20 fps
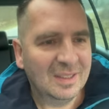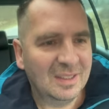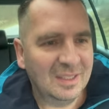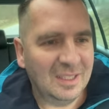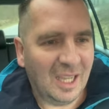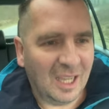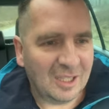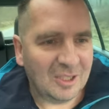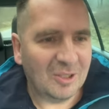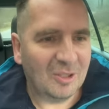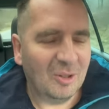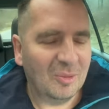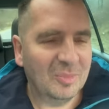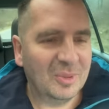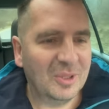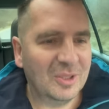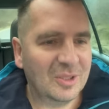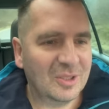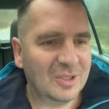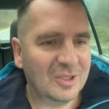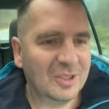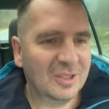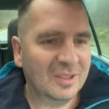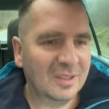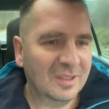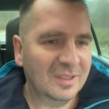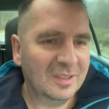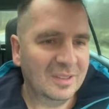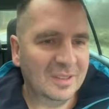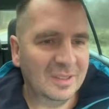jak robisz,
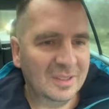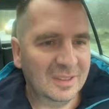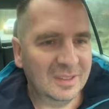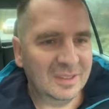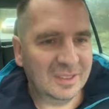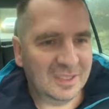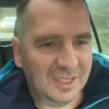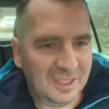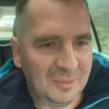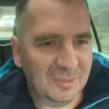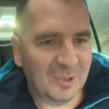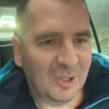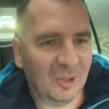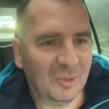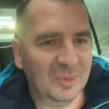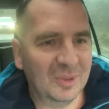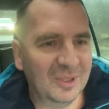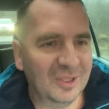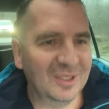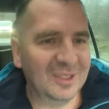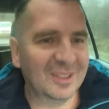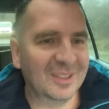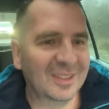z kim robisz.